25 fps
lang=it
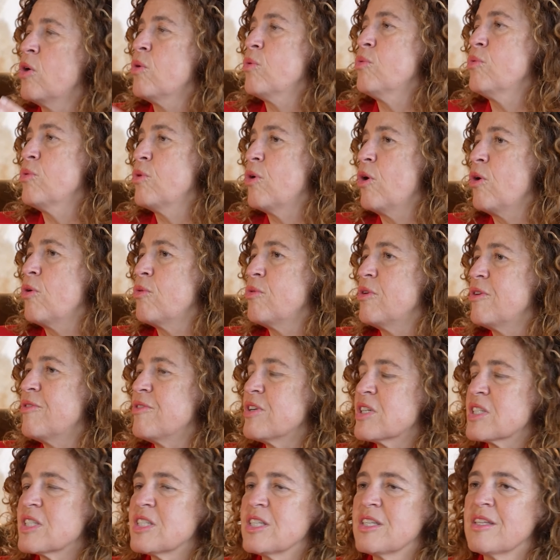uno
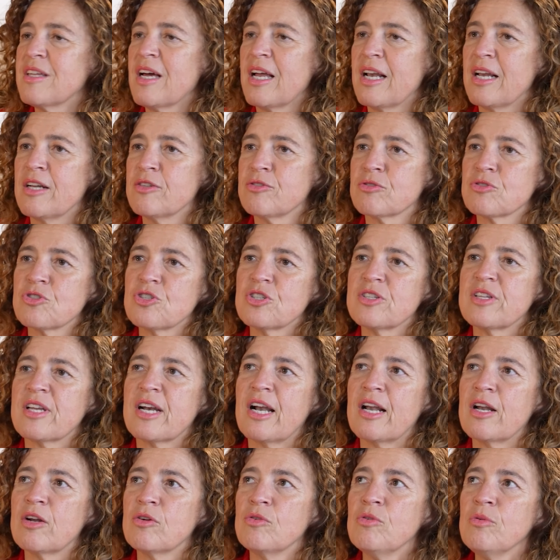all'università, l'altro ci
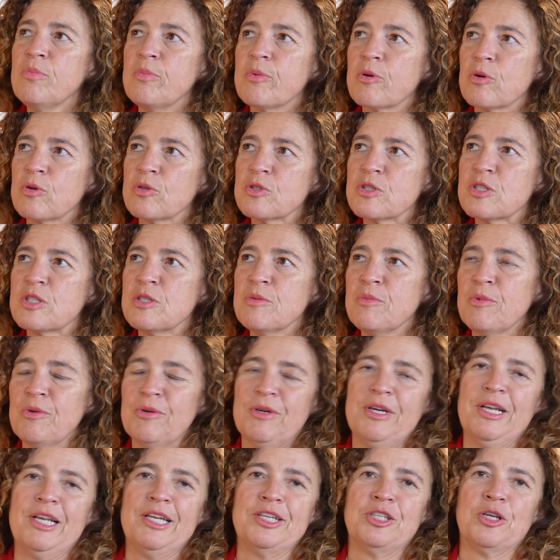andrà l'anno prossimo
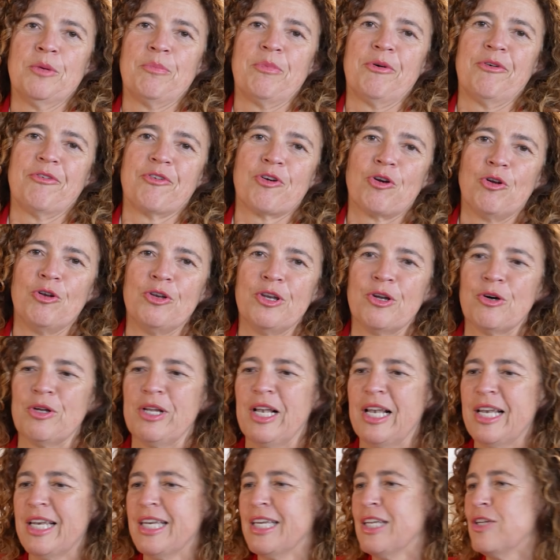e lì dopo avrò il, no,
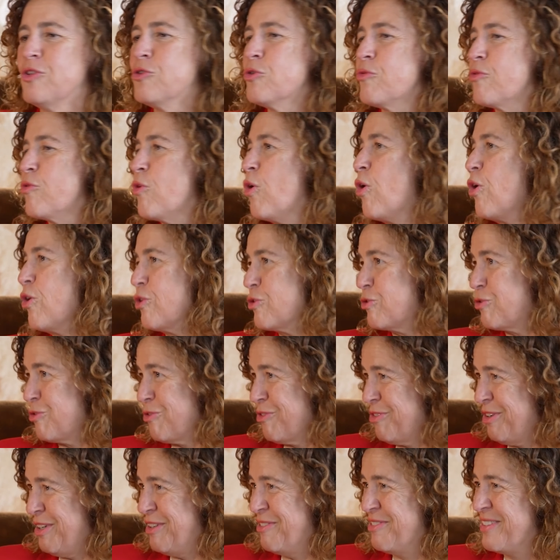il nido
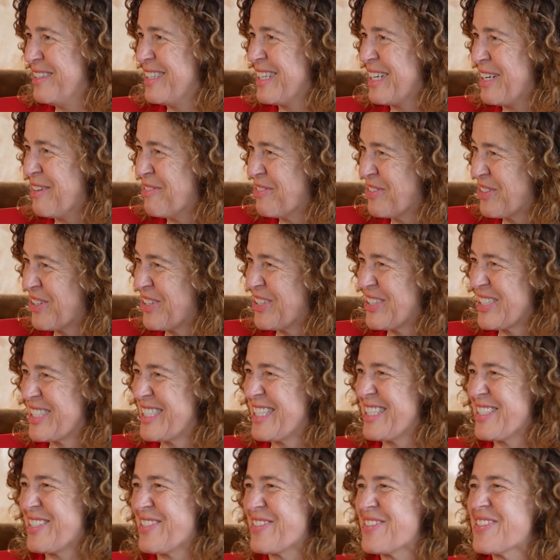vuoto e vedremo
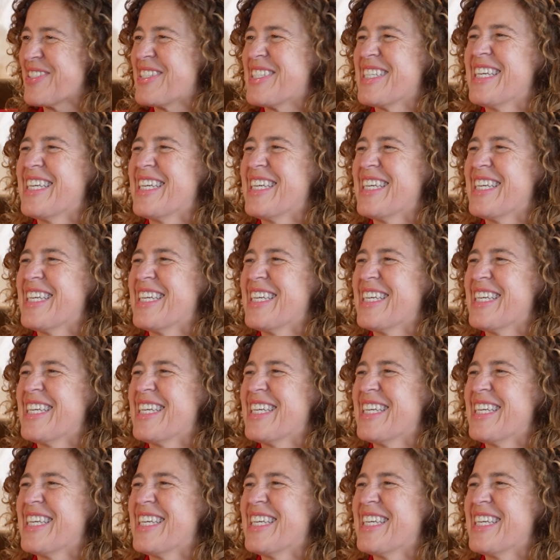cosa esatto.